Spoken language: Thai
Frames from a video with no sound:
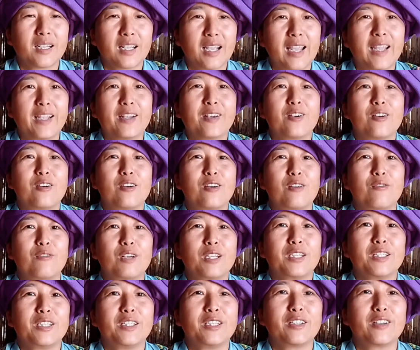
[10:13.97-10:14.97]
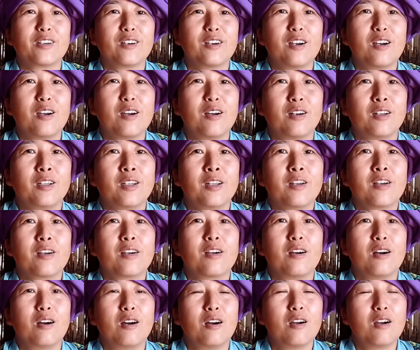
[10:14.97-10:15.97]
ยังไงก็วันนี้ก็
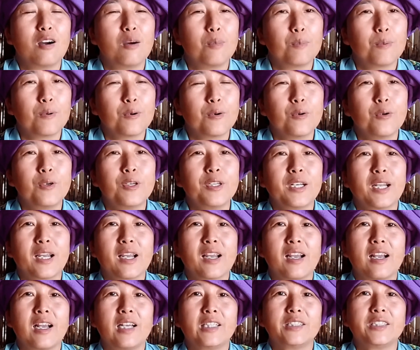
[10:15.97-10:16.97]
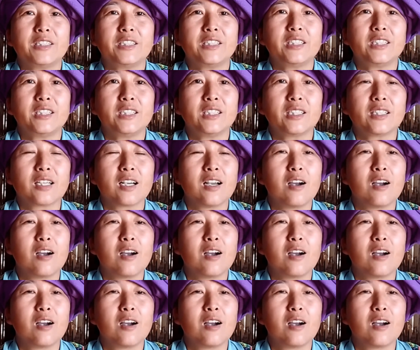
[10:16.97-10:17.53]
ขอขอบคุณนะคะที่